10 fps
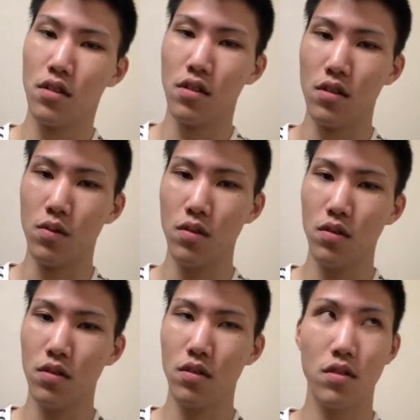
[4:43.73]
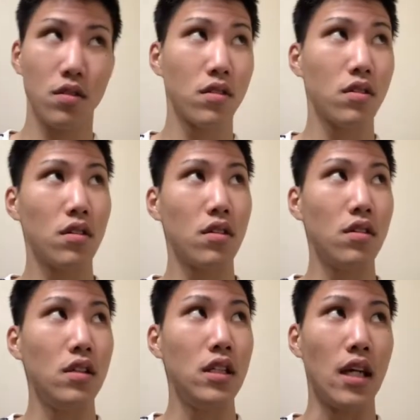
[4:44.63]
もうちょっといい
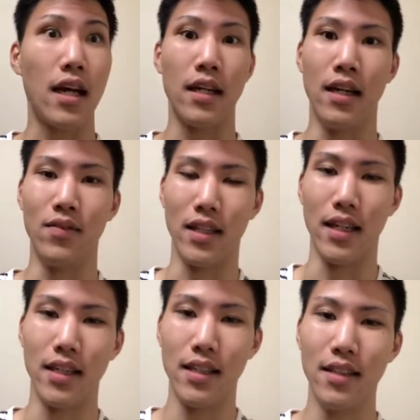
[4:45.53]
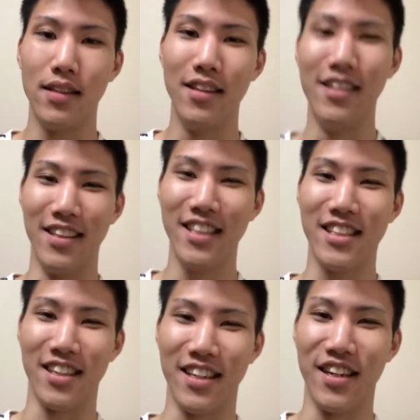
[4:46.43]
んじゃないかなみたいななっちゃうから